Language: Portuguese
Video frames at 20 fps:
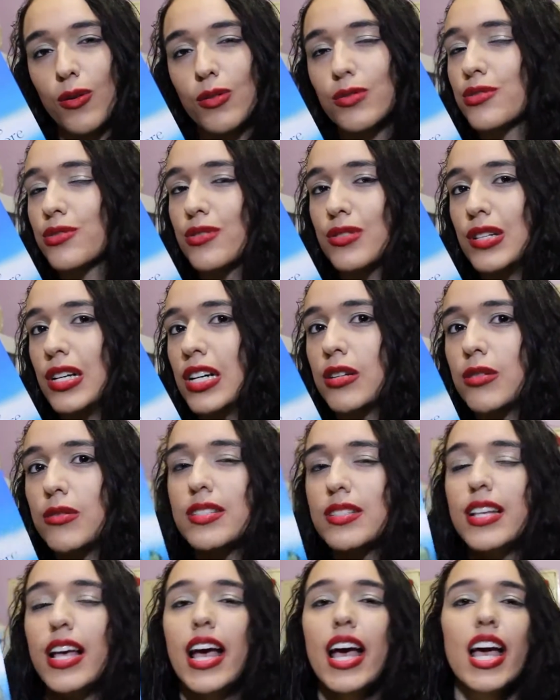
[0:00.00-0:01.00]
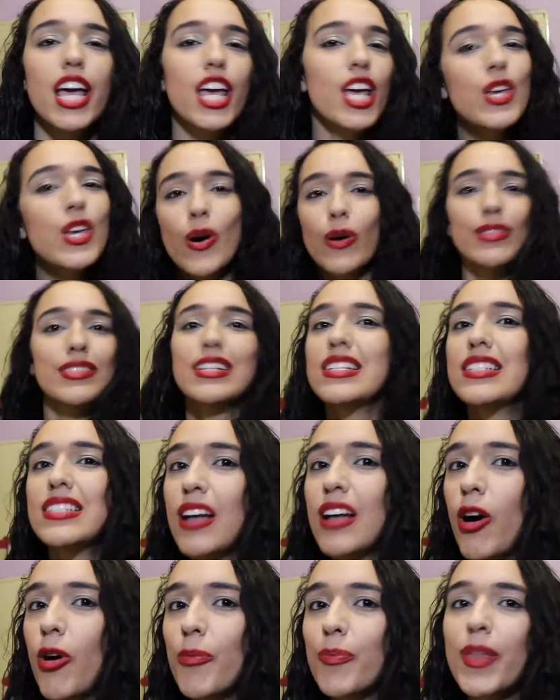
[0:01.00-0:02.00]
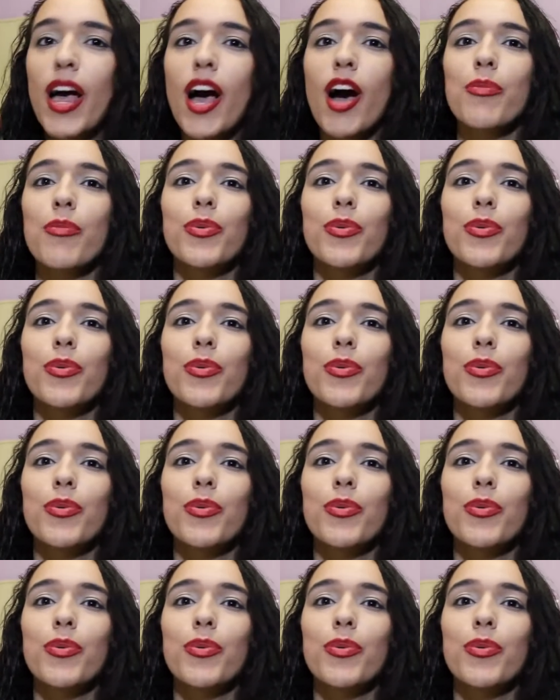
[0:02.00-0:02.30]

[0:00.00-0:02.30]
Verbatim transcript: longo dos anos, em outras não,